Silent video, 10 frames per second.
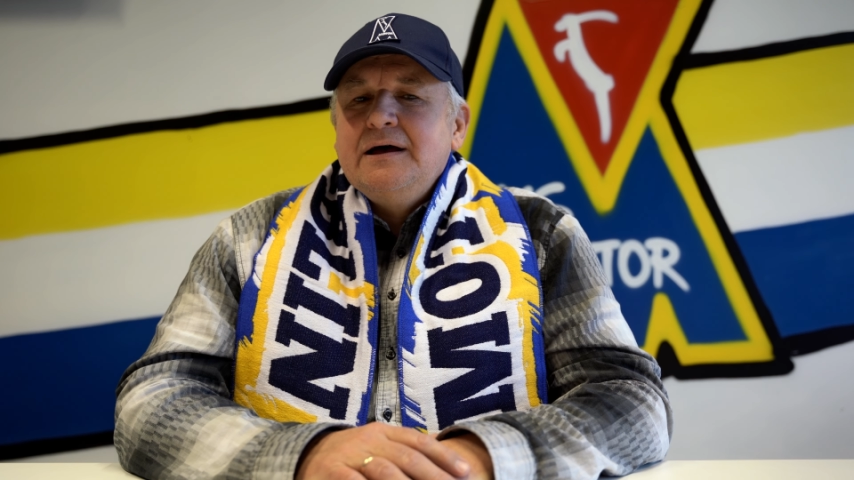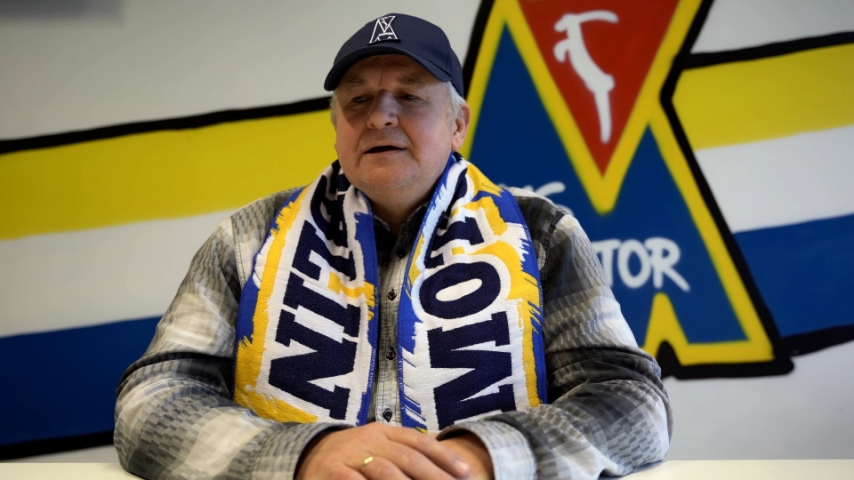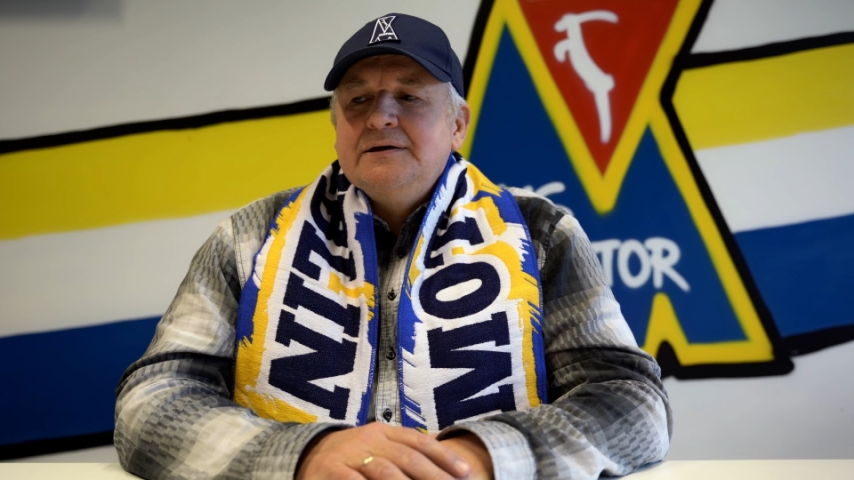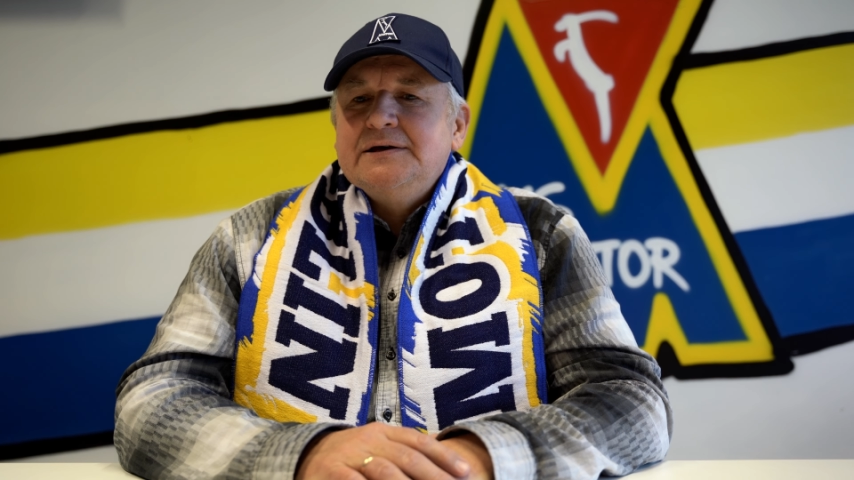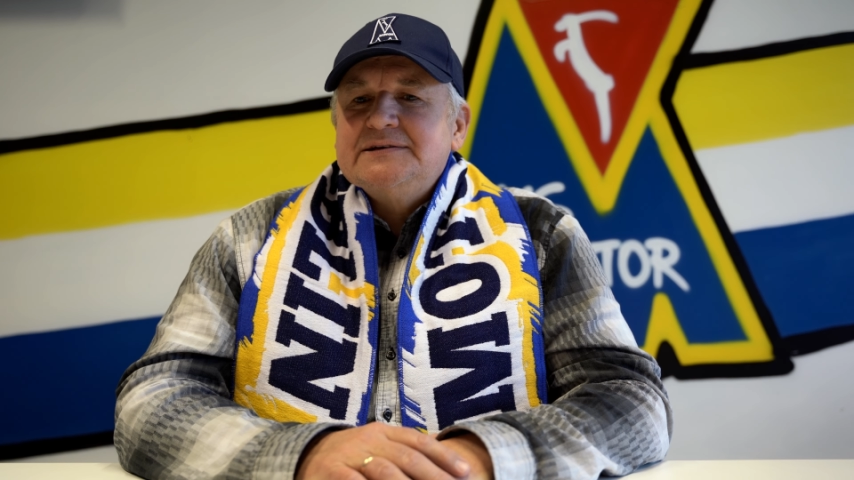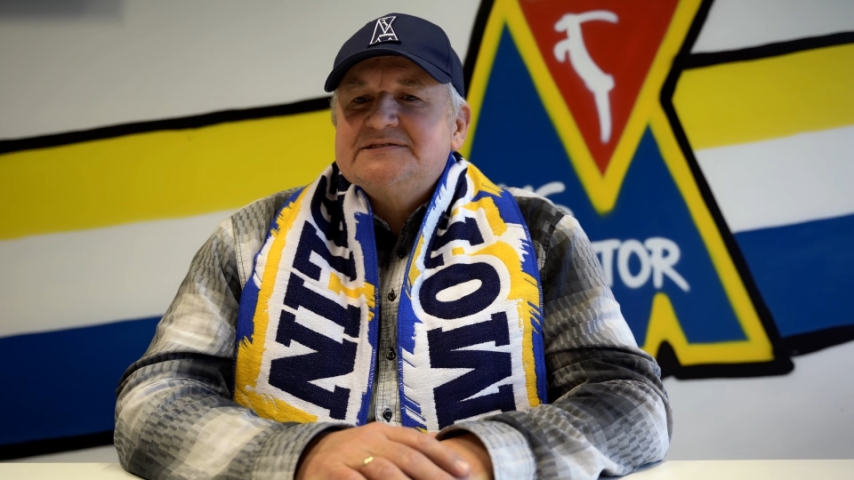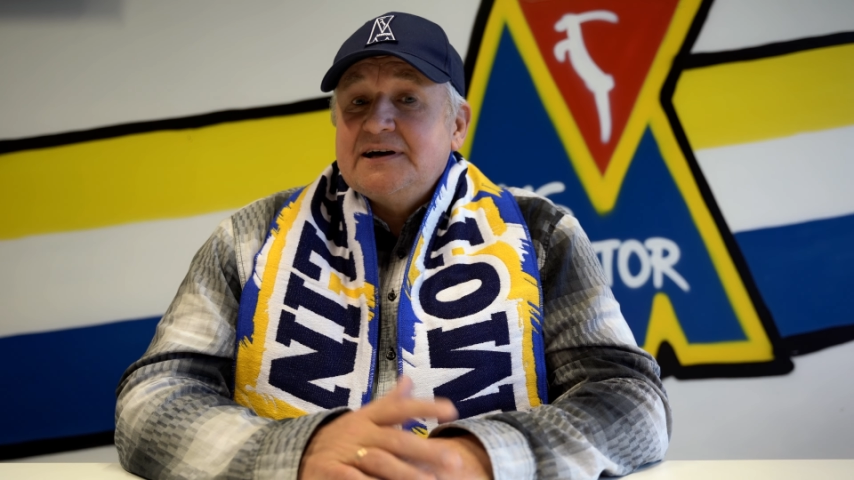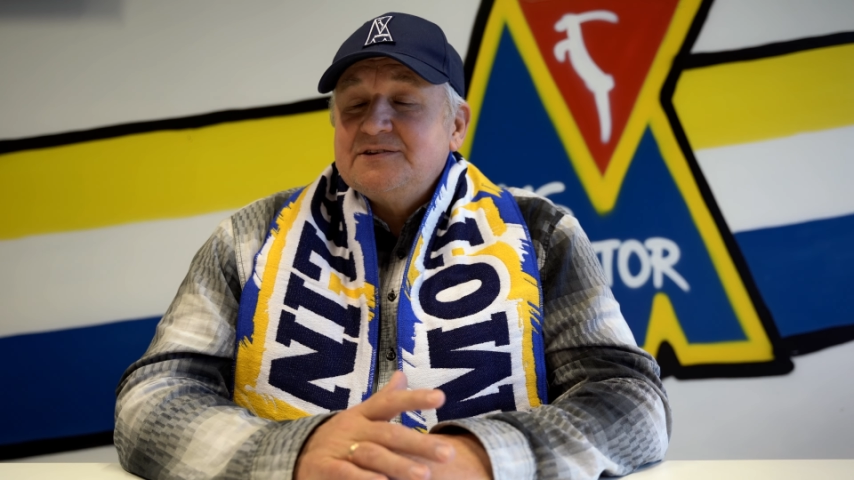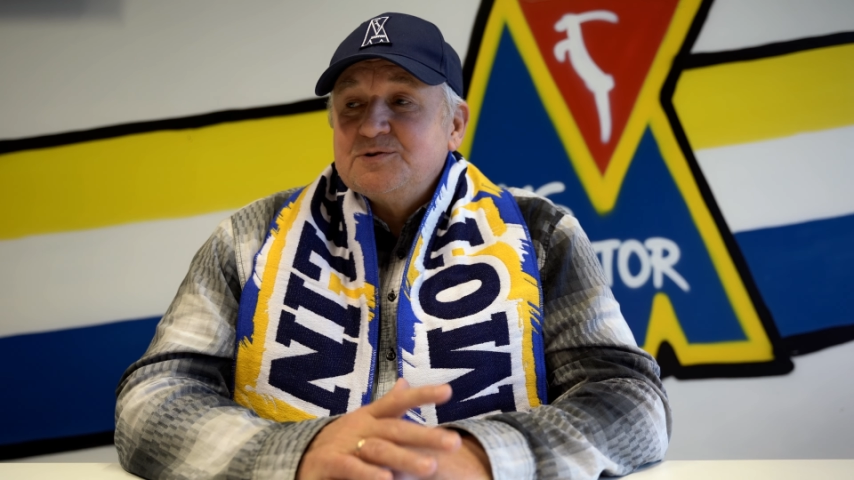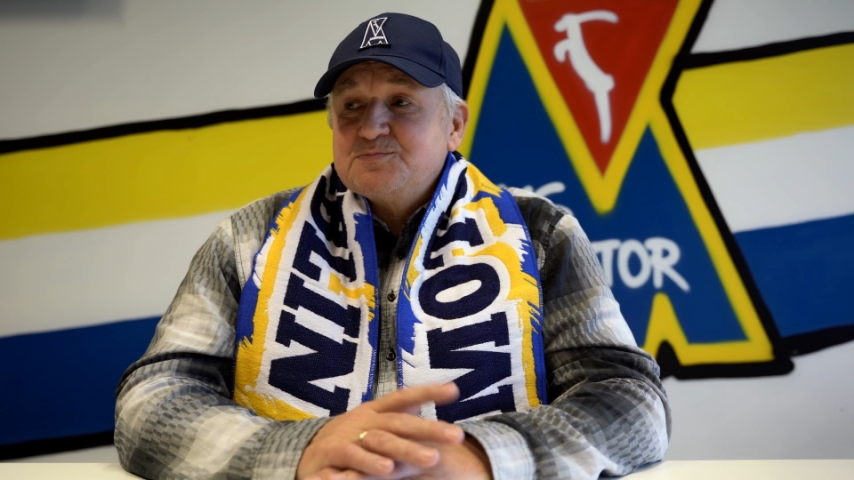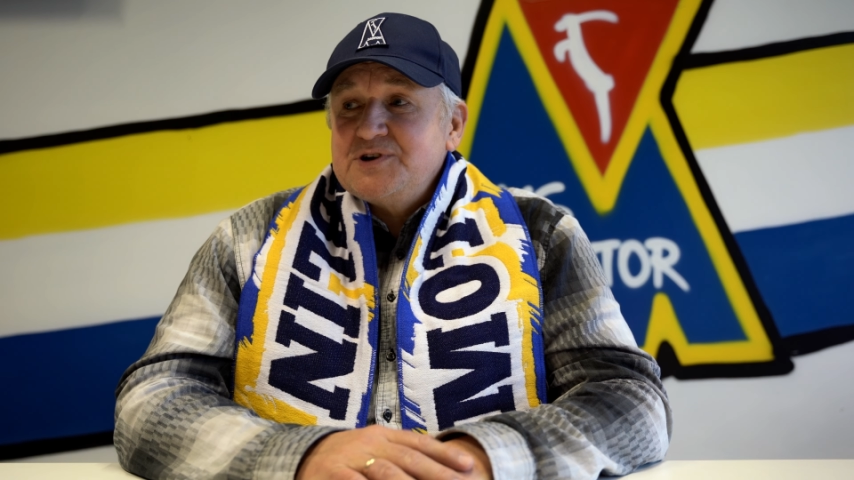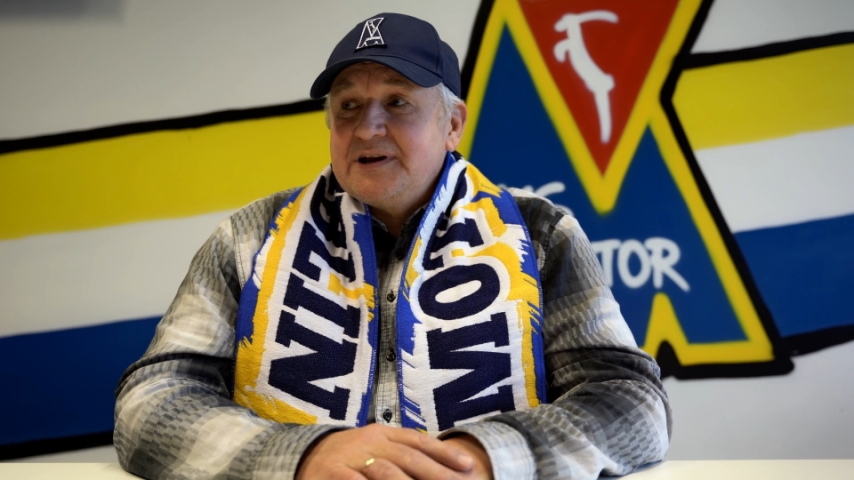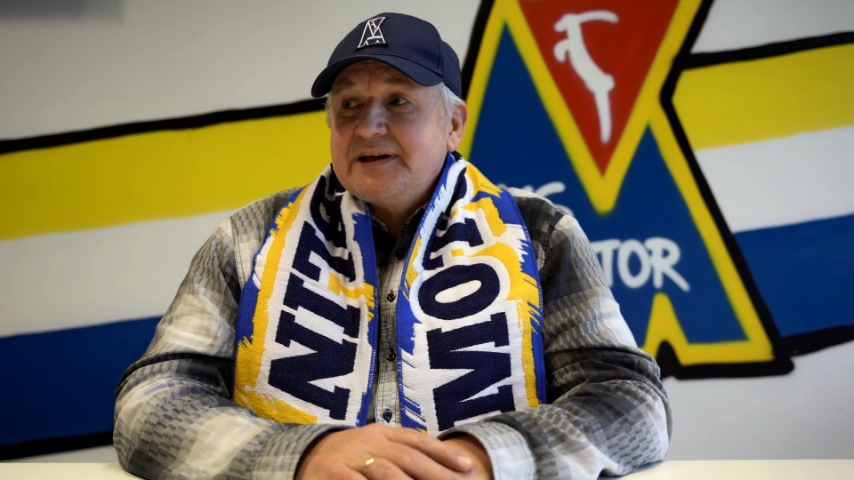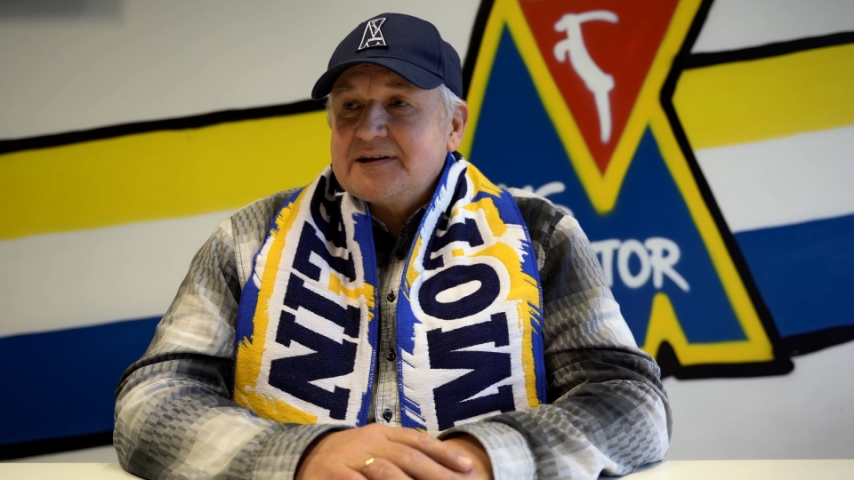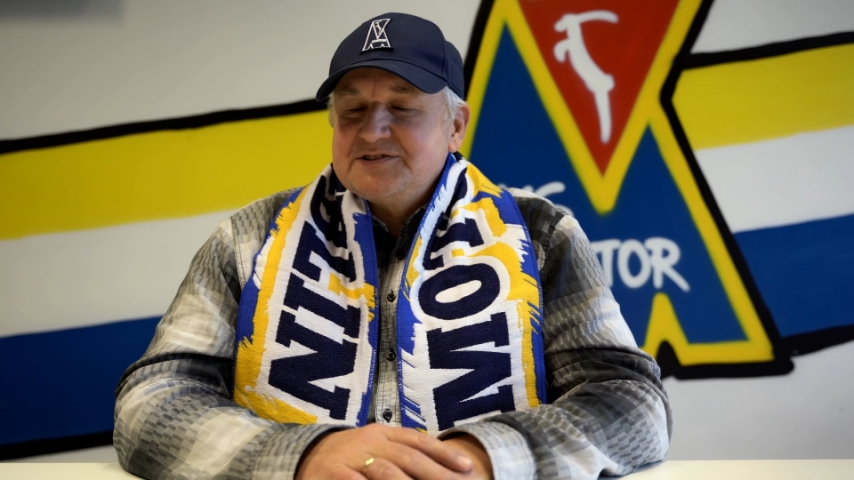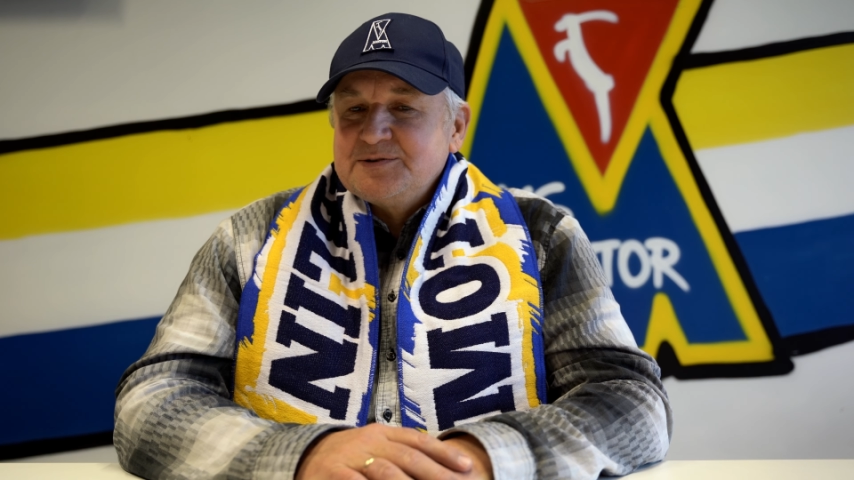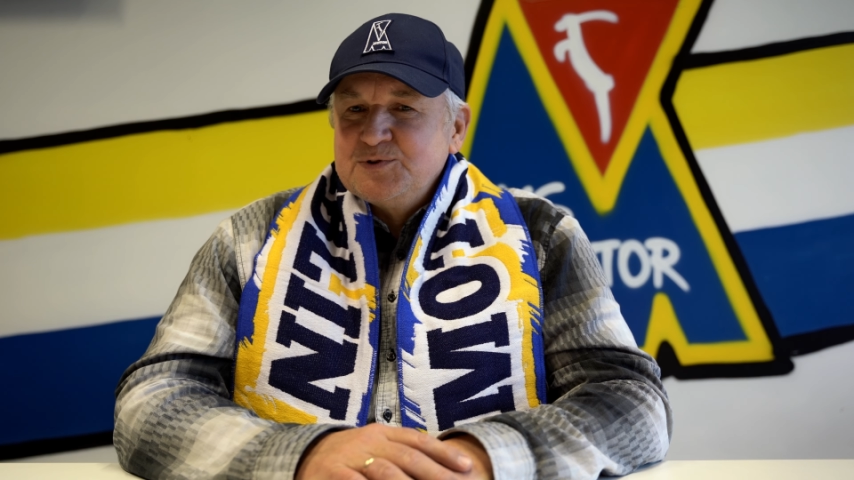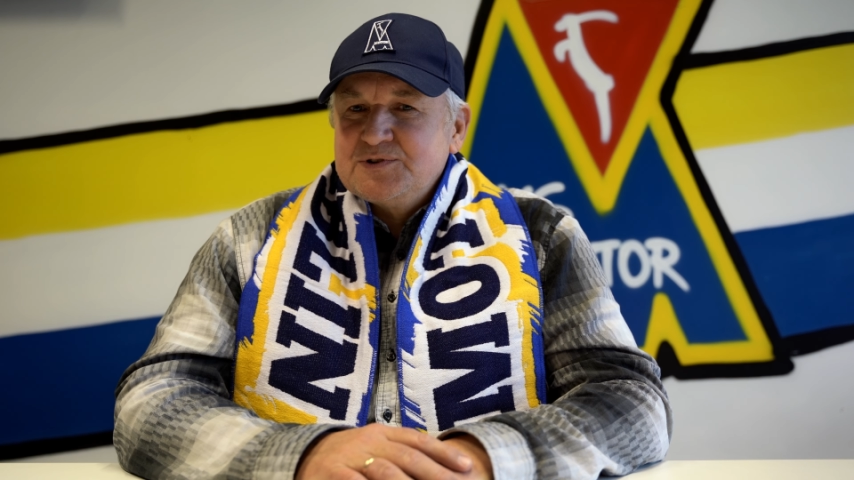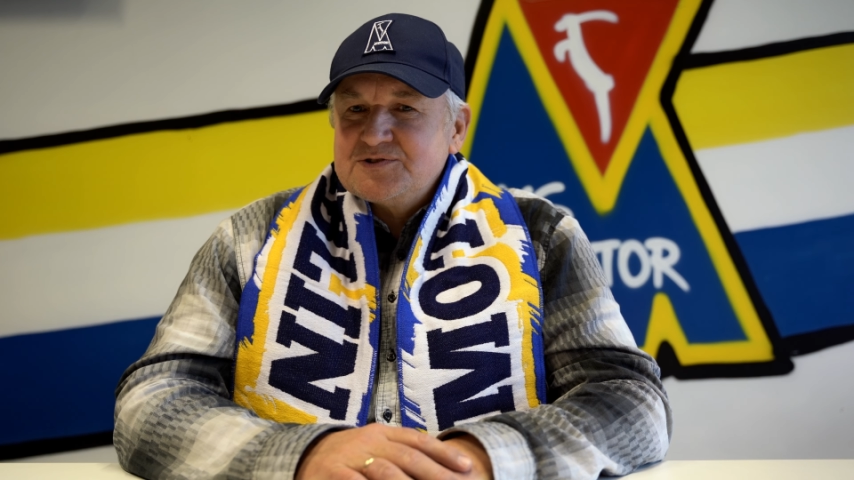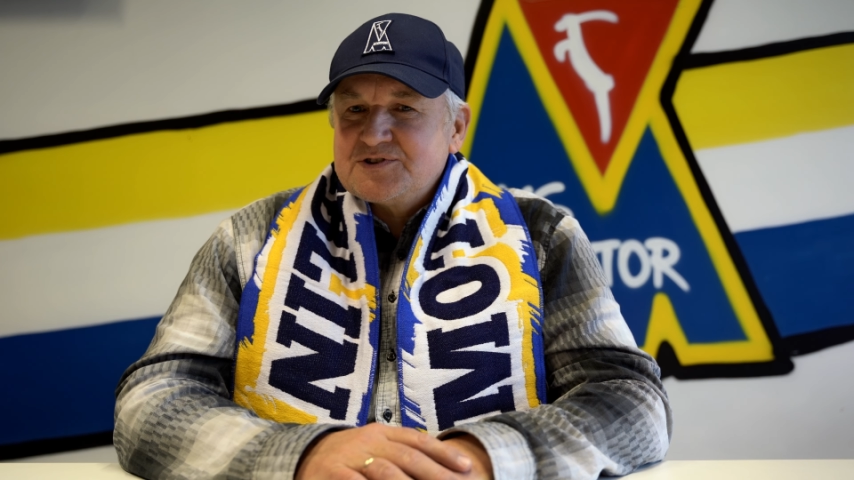y, stadion przy
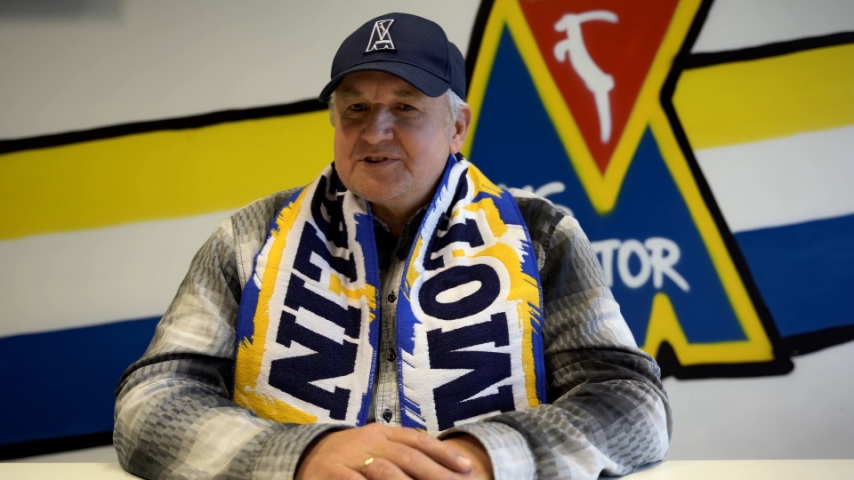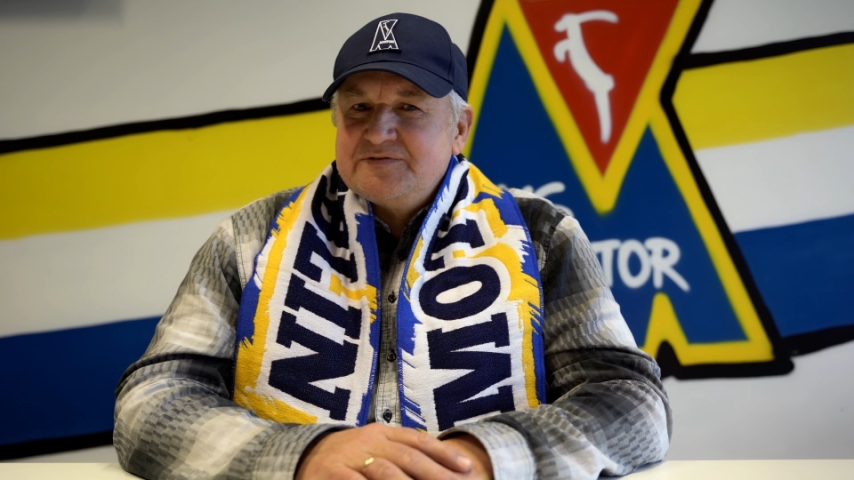Zygmuntowskich,